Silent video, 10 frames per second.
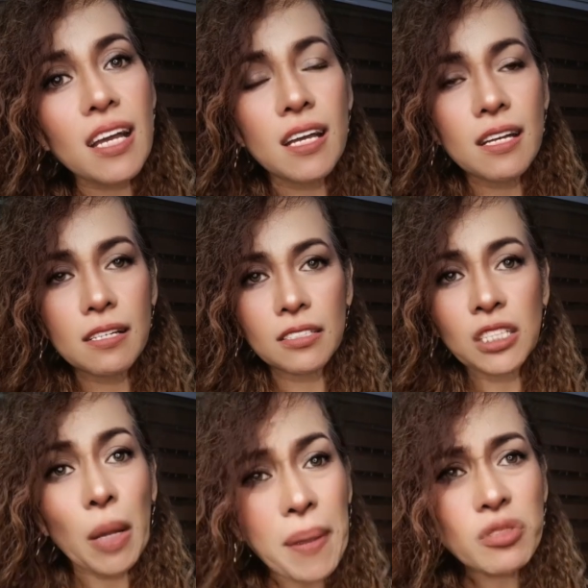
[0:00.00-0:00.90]

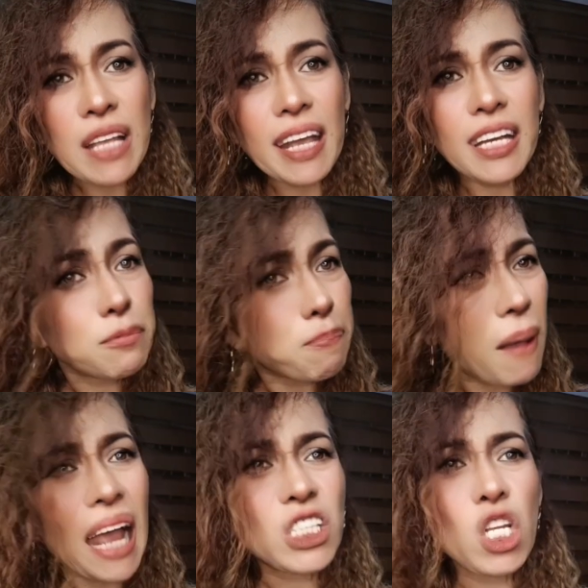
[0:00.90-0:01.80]
Sabihin mo sa akin
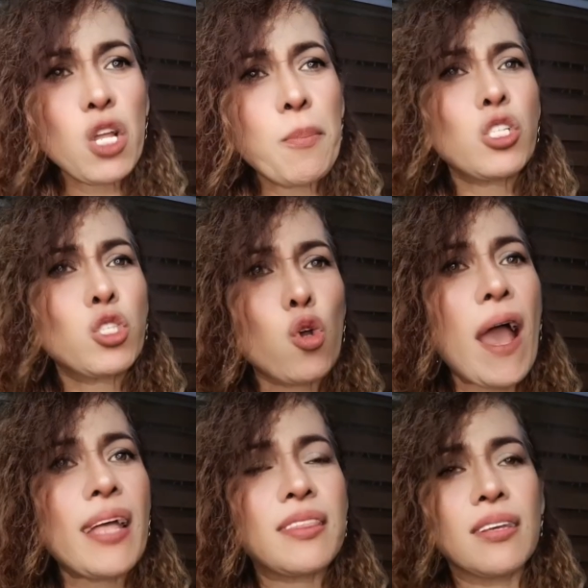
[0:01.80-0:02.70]
bakit hindi mo
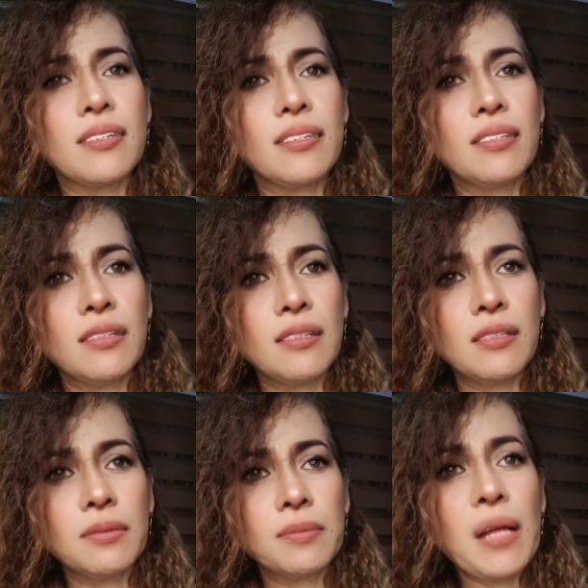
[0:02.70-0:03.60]
nagustuhan.
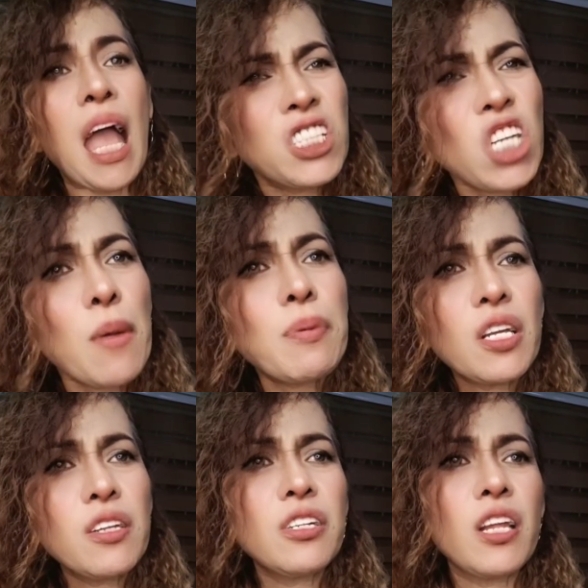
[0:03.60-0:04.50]
I deserve an
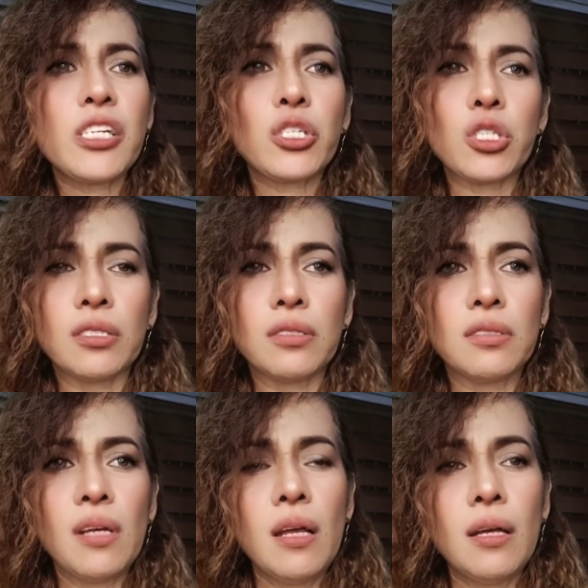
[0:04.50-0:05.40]
explanation.
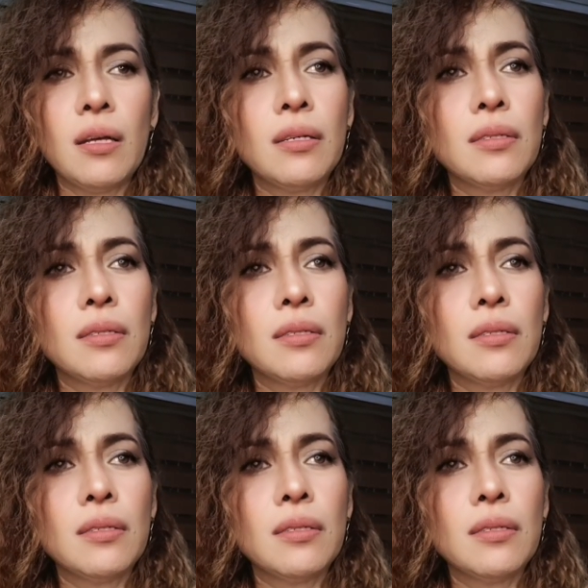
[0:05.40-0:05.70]
Ano?